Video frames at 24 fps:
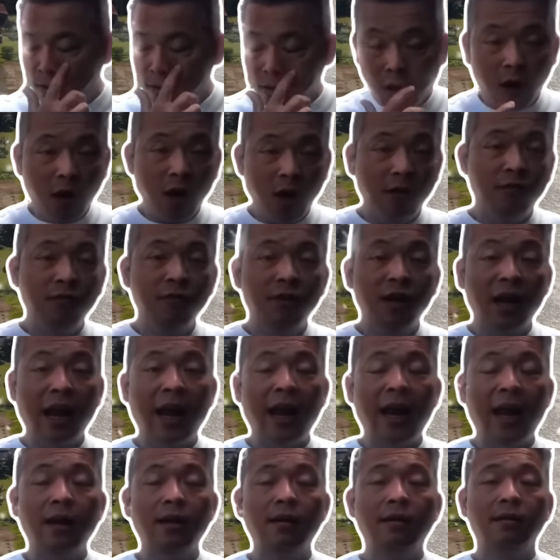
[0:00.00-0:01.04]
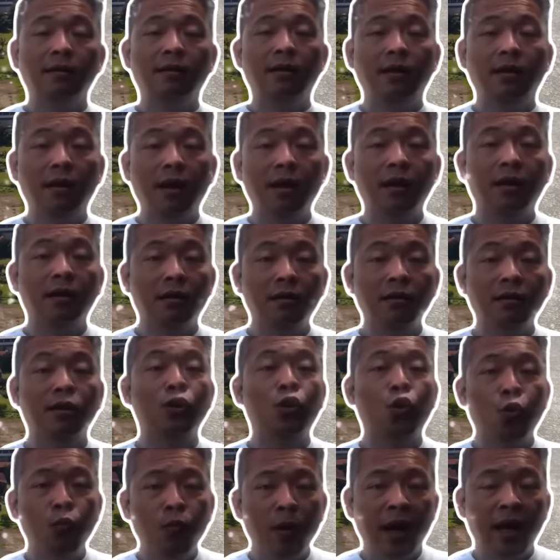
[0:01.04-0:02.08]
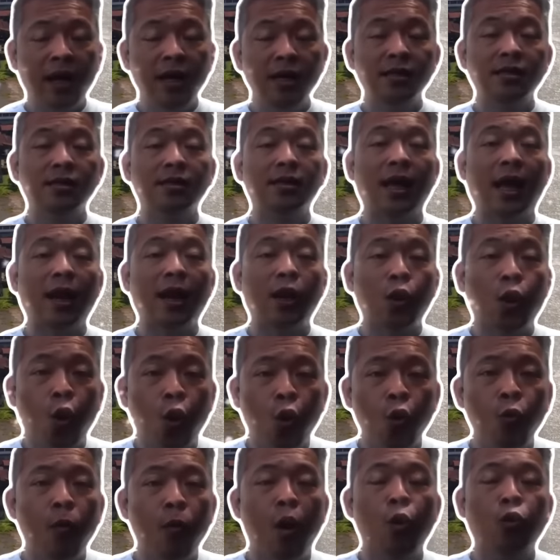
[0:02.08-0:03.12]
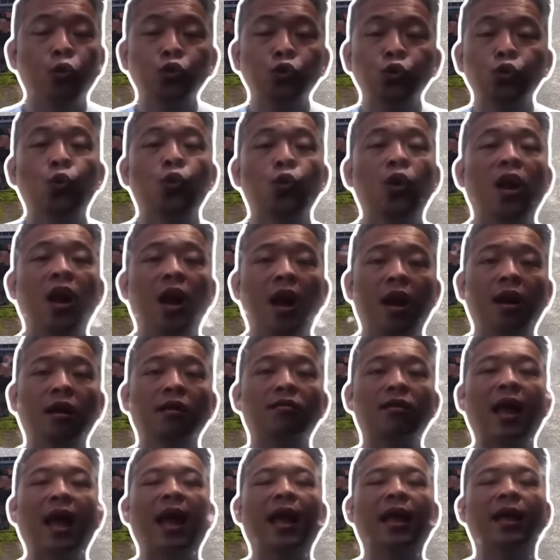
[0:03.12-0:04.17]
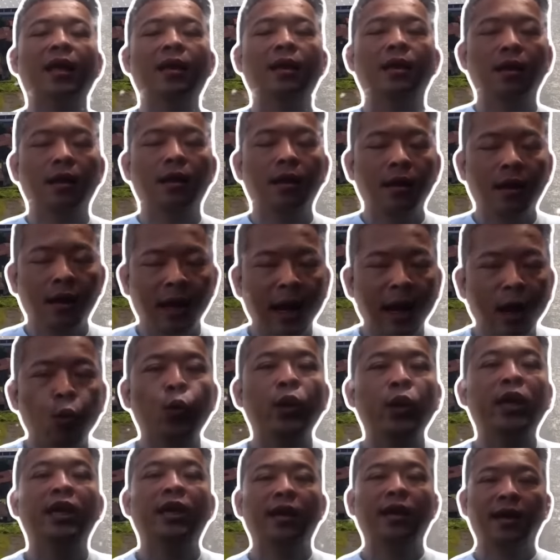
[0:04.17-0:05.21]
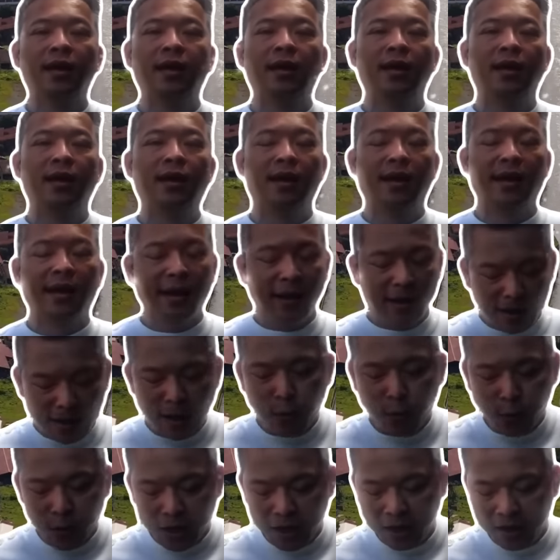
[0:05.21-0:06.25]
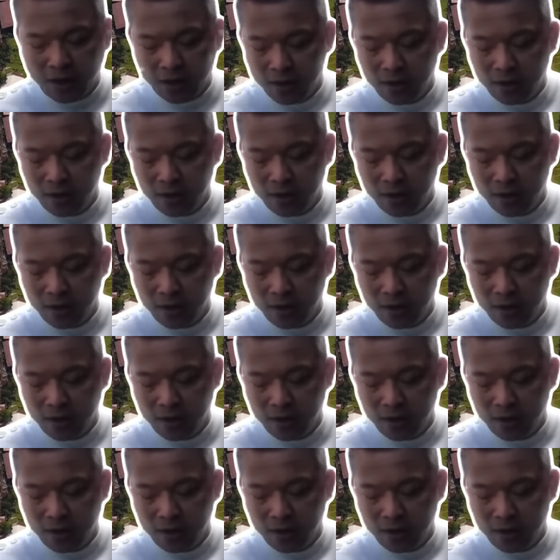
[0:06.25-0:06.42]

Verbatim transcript: đó là phương án lực lượng của Mỹ sẽ đổ bộ xuống ở tại Na Uy Na Uy